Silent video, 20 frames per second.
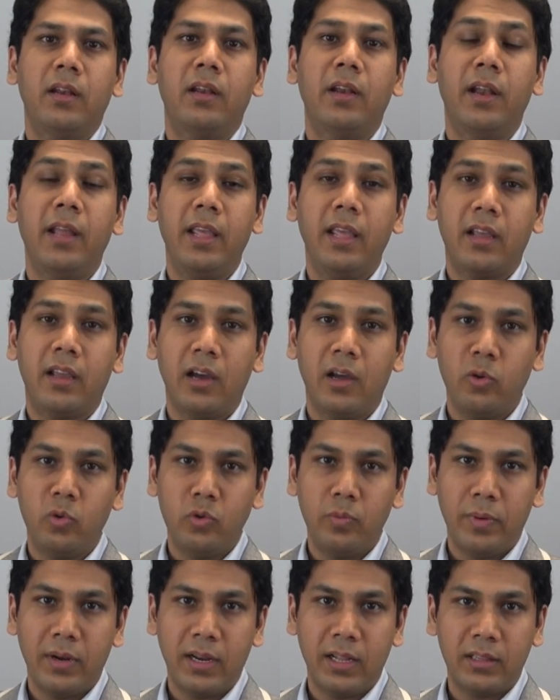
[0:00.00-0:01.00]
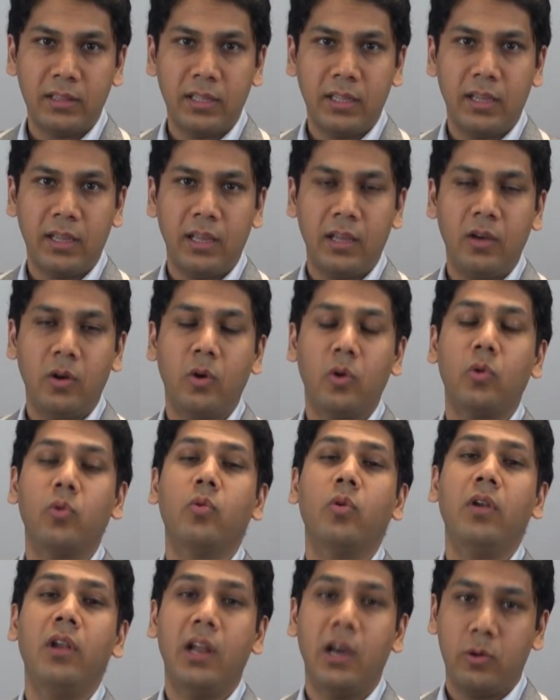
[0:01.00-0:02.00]
नए कानून बनाते हैं और
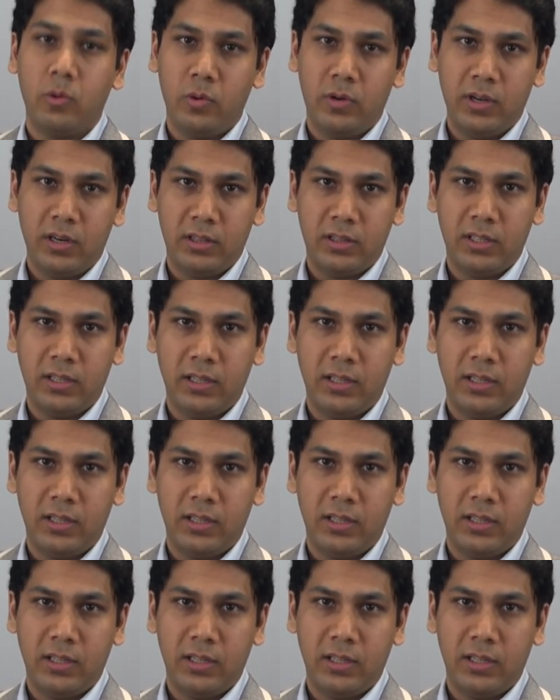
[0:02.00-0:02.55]
उनको लागू करते